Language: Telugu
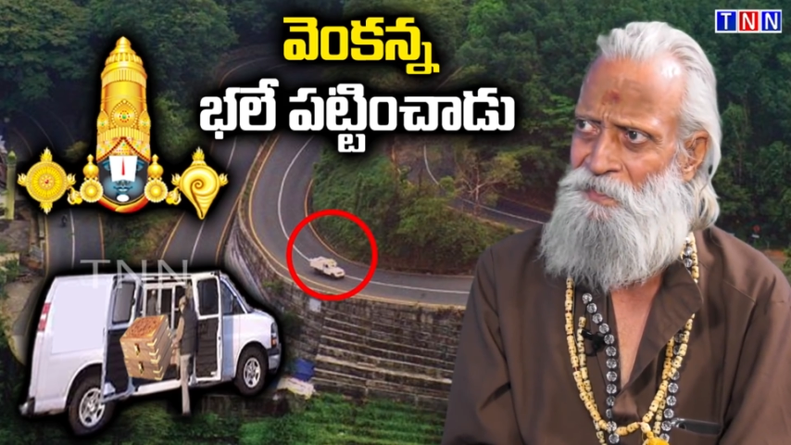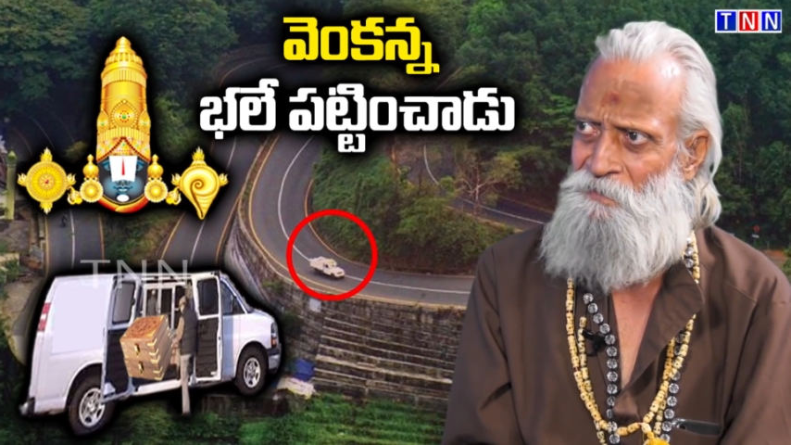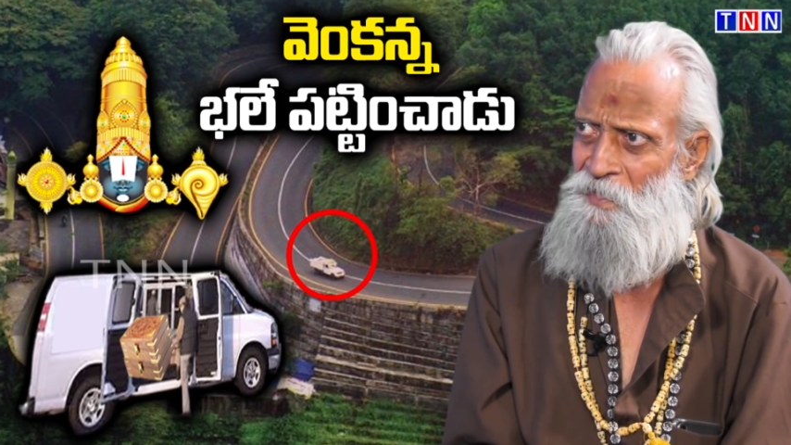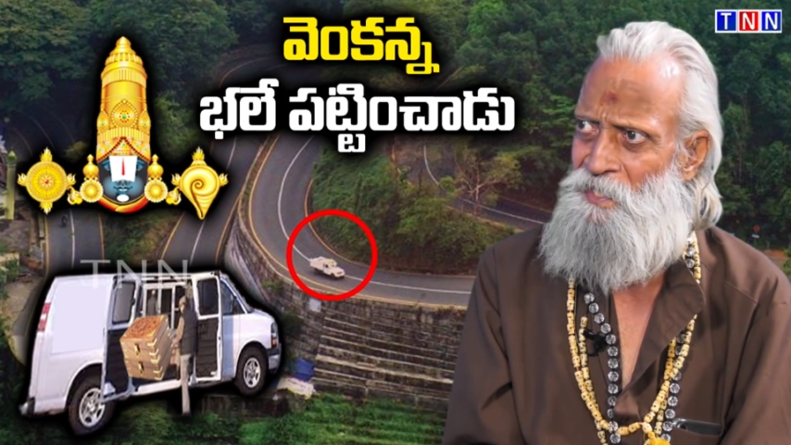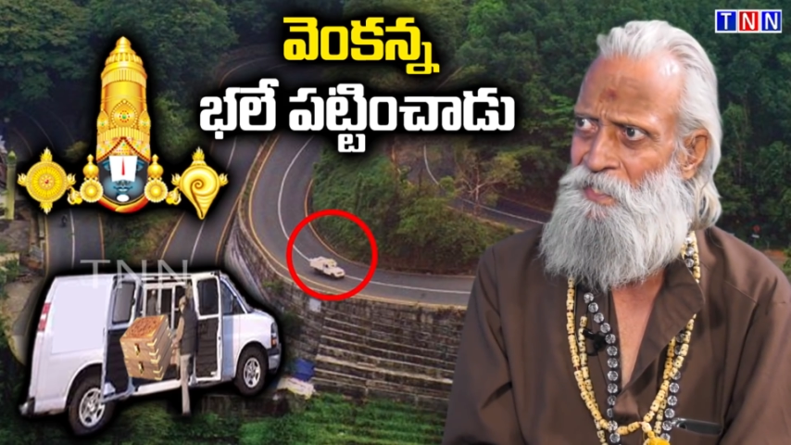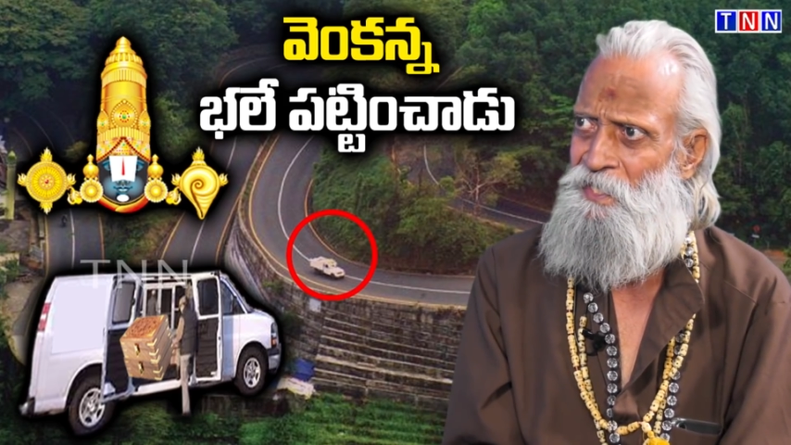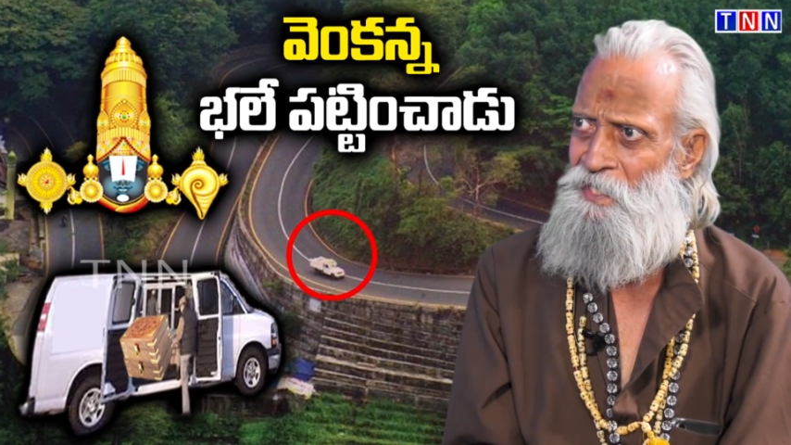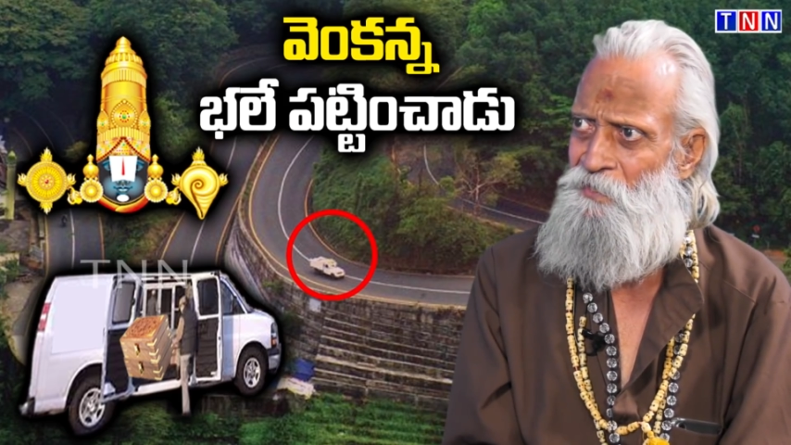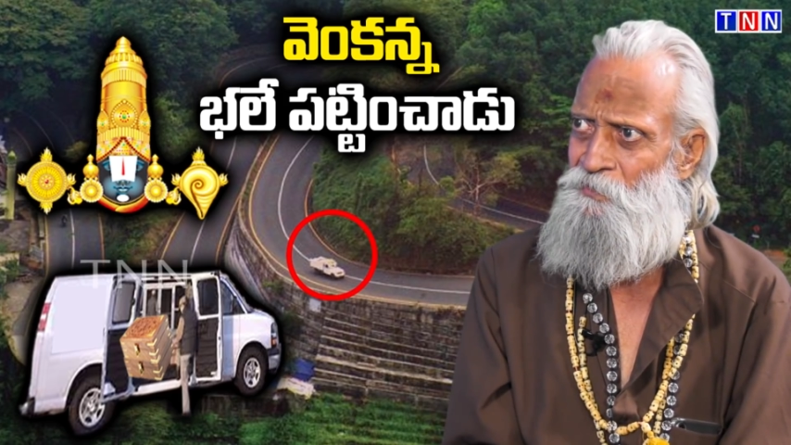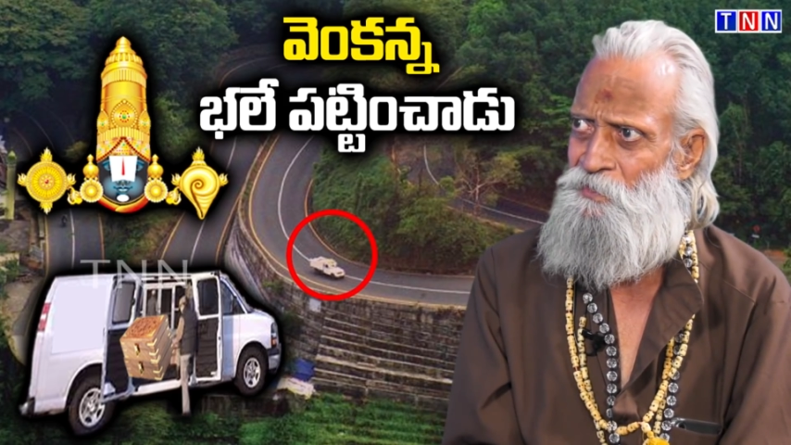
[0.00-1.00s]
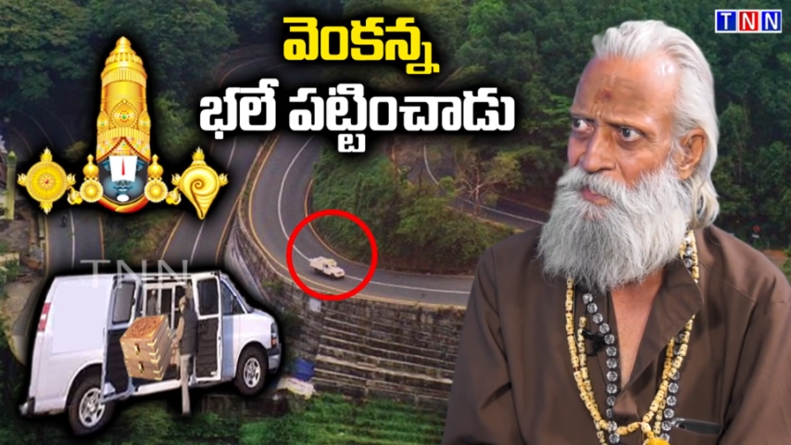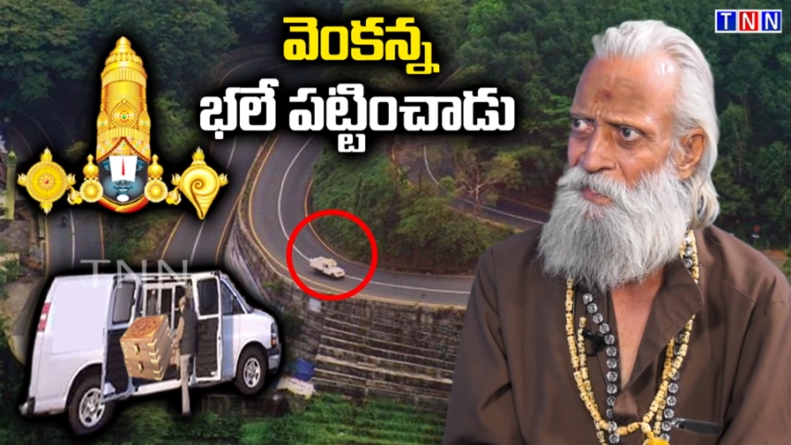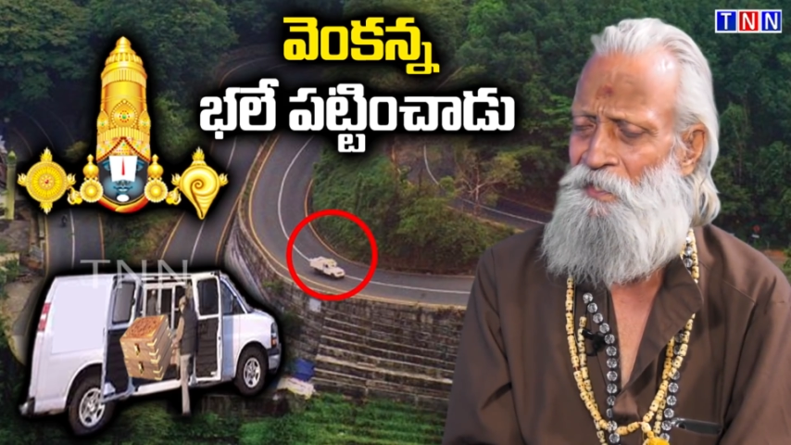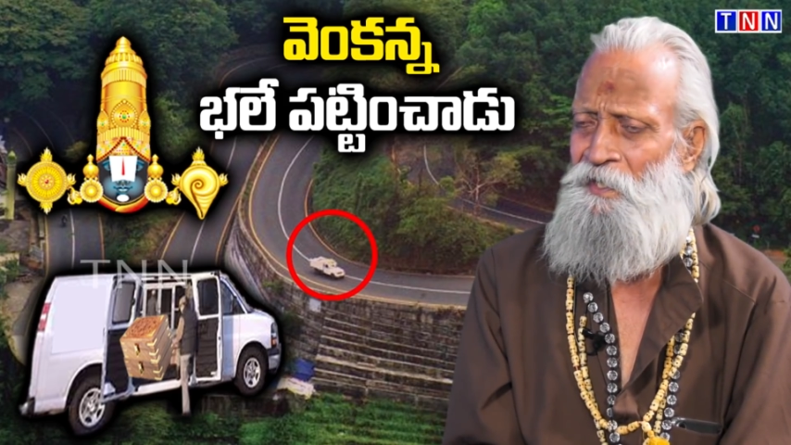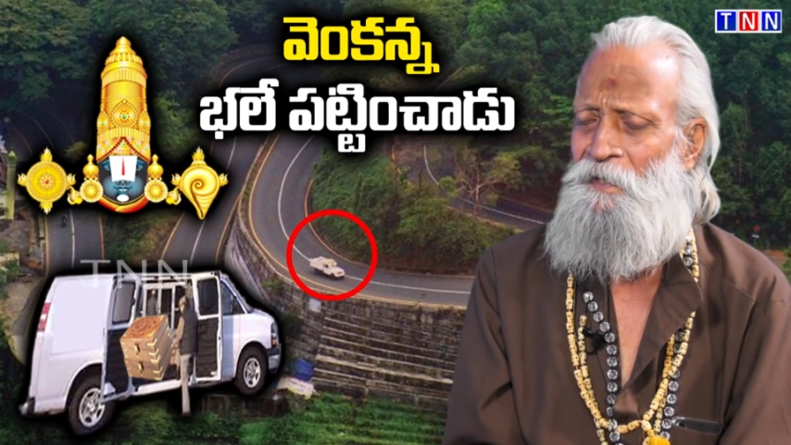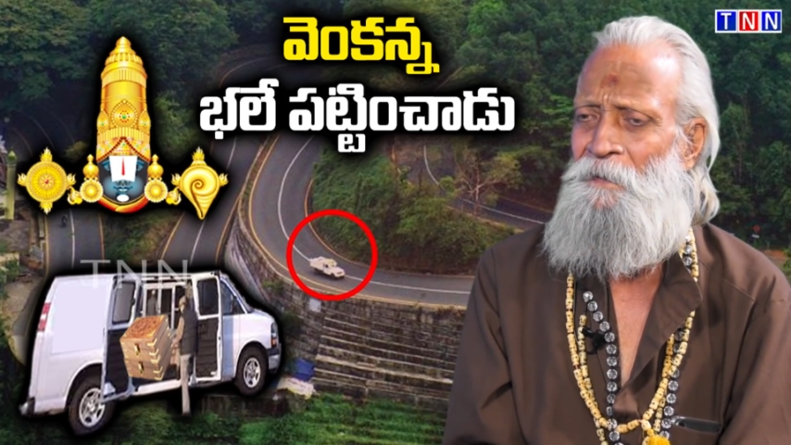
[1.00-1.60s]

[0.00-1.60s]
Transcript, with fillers: ఎంత భయంకరంగా ఉంటుందంటే